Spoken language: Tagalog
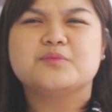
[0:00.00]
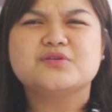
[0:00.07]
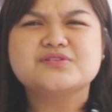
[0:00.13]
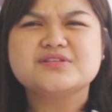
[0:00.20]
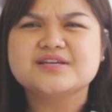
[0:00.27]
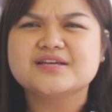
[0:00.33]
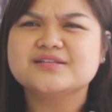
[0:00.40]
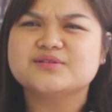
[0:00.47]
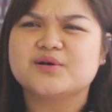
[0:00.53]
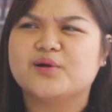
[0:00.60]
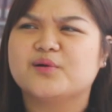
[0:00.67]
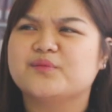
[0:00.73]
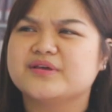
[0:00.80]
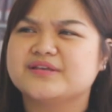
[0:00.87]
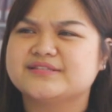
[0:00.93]
Music has
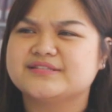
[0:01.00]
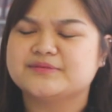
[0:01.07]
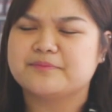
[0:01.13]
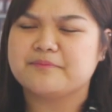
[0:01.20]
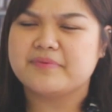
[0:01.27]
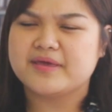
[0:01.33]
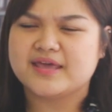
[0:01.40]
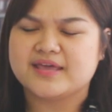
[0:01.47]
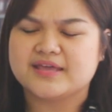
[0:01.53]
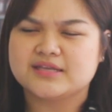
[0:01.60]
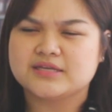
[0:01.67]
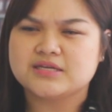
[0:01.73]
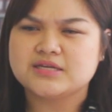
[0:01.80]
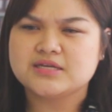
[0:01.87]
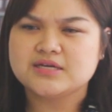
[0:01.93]
always
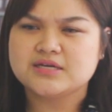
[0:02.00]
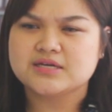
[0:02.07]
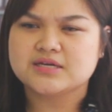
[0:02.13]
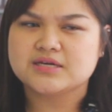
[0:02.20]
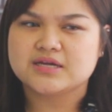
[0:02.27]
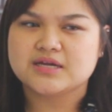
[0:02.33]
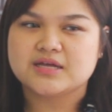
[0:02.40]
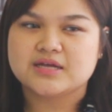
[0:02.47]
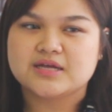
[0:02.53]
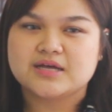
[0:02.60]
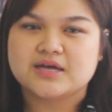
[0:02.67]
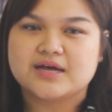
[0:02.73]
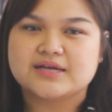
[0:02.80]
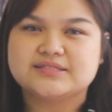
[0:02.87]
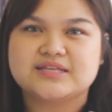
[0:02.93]
been
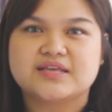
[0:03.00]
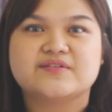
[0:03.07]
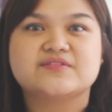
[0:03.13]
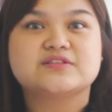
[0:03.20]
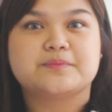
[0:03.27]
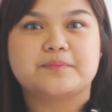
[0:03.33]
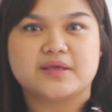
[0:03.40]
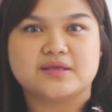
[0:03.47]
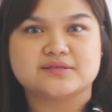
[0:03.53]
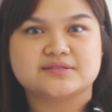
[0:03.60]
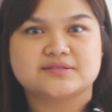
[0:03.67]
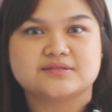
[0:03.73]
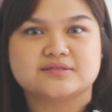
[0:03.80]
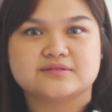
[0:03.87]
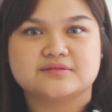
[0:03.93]
a safe
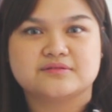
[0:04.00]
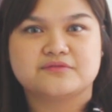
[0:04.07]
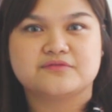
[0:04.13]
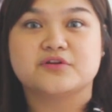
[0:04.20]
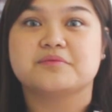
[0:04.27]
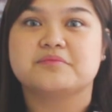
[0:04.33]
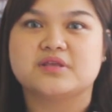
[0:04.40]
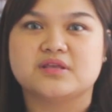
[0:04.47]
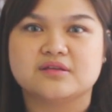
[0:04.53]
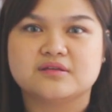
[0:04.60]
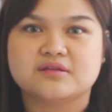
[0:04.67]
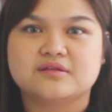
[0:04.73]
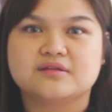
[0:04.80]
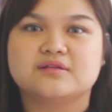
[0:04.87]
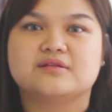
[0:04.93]
space for me.
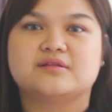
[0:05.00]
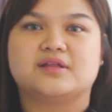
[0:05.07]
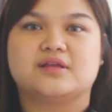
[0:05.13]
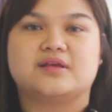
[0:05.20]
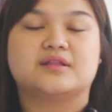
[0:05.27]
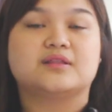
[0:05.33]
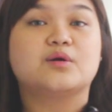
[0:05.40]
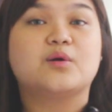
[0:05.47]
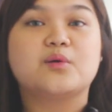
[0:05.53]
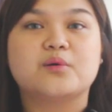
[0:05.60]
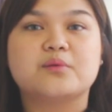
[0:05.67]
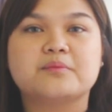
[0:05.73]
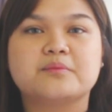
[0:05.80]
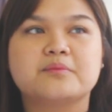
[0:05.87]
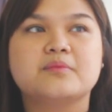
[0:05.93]
Like at
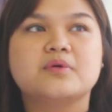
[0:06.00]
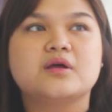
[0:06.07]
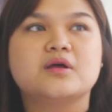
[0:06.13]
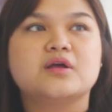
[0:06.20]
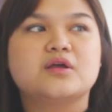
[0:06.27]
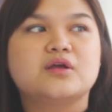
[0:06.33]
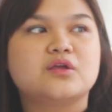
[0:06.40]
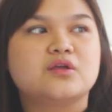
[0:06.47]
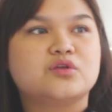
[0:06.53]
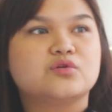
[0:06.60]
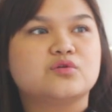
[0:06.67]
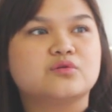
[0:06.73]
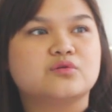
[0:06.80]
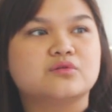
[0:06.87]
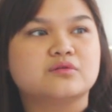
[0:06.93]
home,
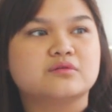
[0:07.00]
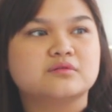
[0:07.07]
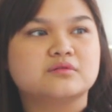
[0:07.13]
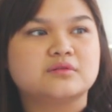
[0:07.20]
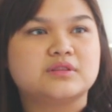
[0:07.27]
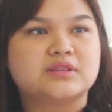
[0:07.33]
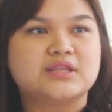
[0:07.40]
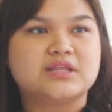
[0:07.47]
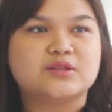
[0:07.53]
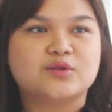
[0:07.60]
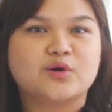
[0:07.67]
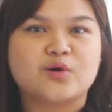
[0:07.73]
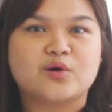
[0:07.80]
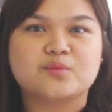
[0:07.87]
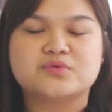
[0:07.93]
yung
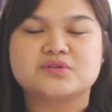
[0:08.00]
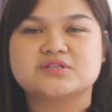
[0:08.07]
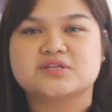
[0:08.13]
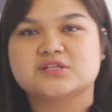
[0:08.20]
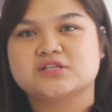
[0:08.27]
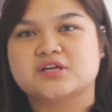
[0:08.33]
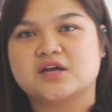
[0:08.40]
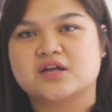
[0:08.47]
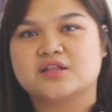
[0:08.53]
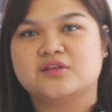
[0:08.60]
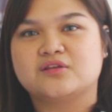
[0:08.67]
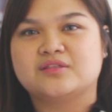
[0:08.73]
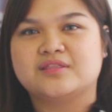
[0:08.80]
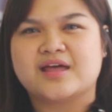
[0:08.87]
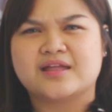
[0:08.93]
tito ko
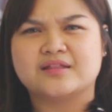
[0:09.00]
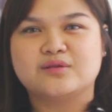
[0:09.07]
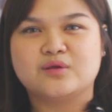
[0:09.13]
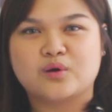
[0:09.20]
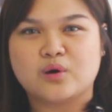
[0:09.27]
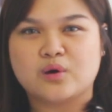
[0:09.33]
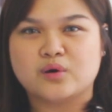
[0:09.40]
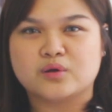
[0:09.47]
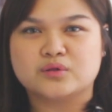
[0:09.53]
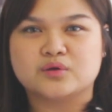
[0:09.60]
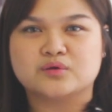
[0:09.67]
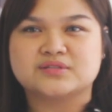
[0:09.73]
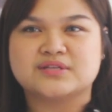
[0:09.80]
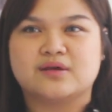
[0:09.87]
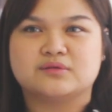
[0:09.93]
musician, yung dad ko
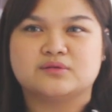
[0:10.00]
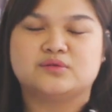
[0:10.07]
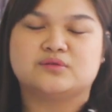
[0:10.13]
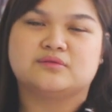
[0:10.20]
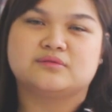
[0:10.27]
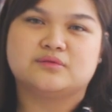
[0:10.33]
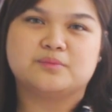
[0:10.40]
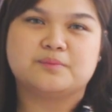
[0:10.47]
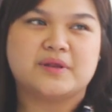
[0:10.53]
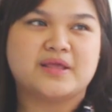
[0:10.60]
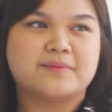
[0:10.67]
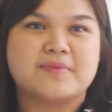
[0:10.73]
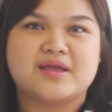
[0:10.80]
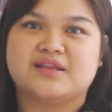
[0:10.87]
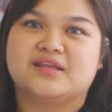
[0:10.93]
knows how to
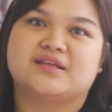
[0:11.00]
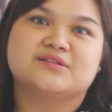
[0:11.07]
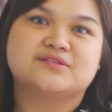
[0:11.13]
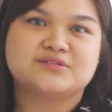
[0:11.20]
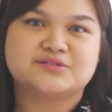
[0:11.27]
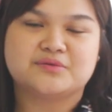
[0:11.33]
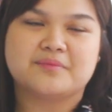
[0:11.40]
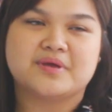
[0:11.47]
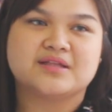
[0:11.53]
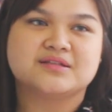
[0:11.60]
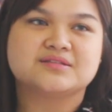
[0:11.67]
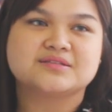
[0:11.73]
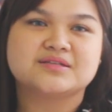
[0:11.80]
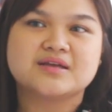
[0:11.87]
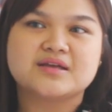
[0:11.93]
play many
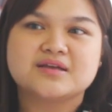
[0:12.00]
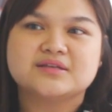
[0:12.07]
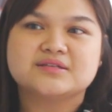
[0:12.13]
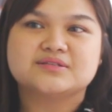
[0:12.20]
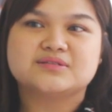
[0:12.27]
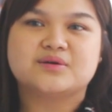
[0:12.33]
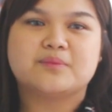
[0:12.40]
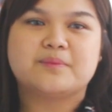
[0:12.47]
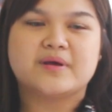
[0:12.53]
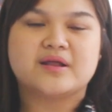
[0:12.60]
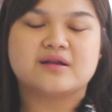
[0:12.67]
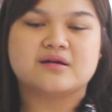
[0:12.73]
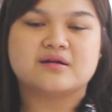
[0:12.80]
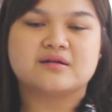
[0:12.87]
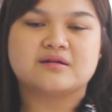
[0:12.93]
instruments. So
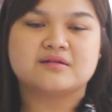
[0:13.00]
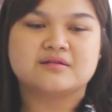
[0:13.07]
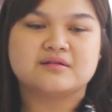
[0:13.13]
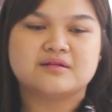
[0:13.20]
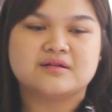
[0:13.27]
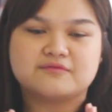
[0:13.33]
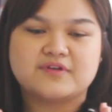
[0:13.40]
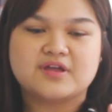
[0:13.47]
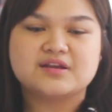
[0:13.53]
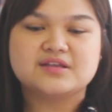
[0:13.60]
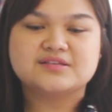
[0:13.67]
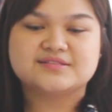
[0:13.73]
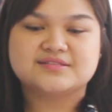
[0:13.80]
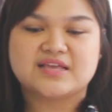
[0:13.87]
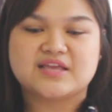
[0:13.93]
parang
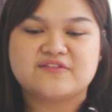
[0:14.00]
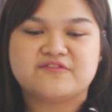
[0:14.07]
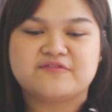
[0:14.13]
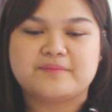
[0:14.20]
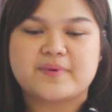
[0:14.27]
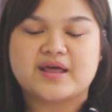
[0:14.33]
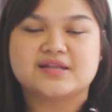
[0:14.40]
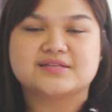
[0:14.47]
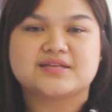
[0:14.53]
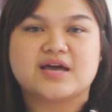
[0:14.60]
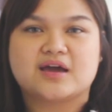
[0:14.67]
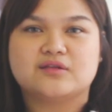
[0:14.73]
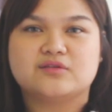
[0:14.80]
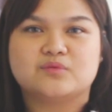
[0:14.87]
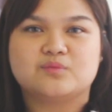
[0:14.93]
very safe para sa
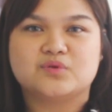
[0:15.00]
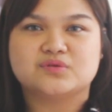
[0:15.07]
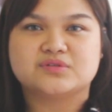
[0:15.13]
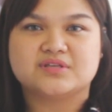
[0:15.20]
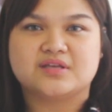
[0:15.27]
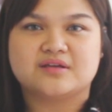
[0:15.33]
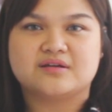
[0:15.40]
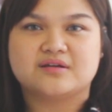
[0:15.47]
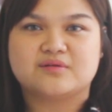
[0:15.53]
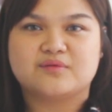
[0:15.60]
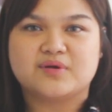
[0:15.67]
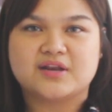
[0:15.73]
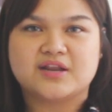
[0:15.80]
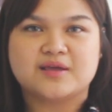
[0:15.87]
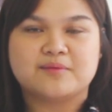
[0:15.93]
akin yung music.
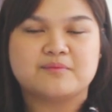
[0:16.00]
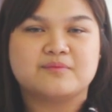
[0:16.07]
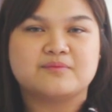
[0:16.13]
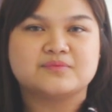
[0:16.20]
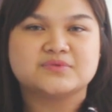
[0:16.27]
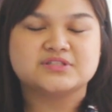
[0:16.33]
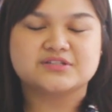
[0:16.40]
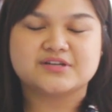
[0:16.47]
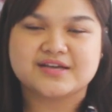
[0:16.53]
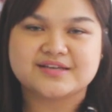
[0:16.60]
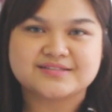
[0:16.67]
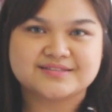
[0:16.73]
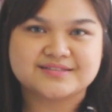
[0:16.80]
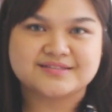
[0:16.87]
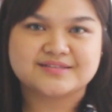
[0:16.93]
When I'm
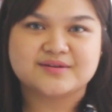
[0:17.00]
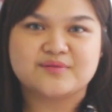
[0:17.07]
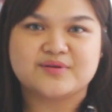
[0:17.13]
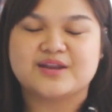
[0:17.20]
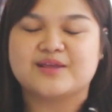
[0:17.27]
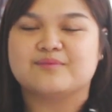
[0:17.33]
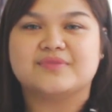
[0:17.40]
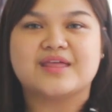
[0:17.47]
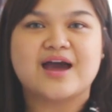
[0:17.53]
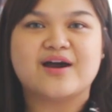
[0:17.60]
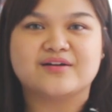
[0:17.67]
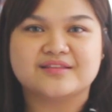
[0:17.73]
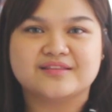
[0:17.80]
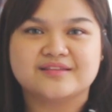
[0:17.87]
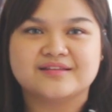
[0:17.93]
stressed, when I'm
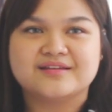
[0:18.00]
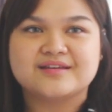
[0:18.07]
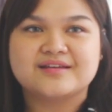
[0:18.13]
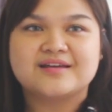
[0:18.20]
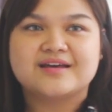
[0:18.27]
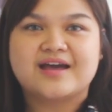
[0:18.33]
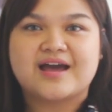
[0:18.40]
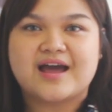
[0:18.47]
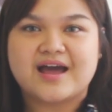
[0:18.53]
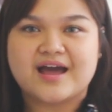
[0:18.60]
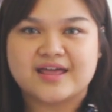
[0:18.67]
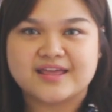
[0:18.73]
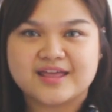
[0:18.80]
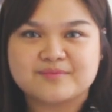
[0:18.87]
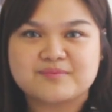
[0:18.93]
down,
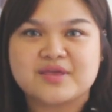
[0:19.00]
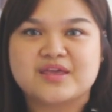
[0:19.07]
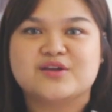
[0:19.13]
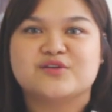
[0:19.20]
I get my